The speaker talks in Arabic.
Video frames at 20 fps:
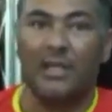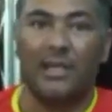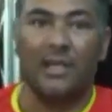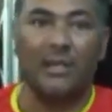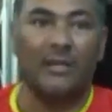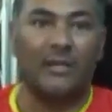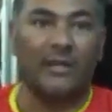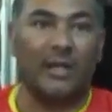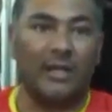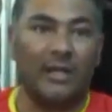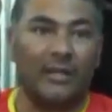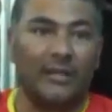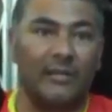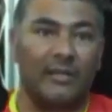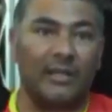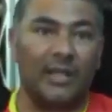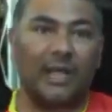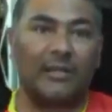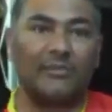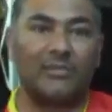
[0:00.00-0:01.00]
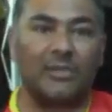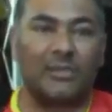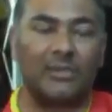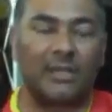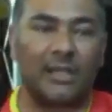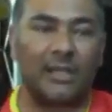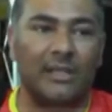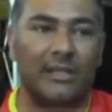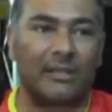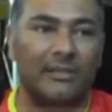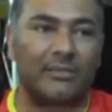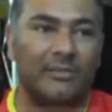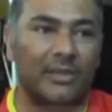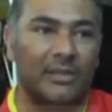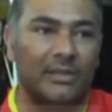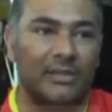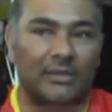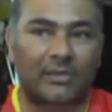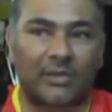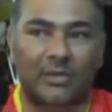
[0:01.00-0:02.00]
ايوا راح الحمد لله يا
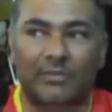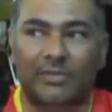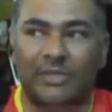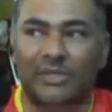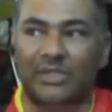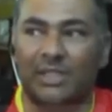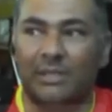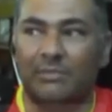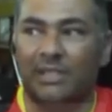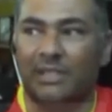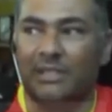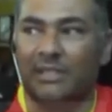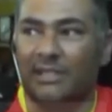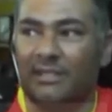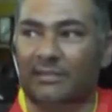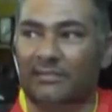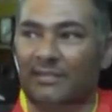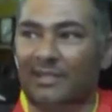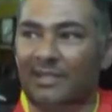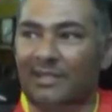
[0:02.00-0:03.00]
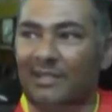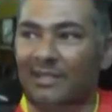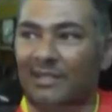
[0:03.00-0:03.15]
ربي وربي جاب الخير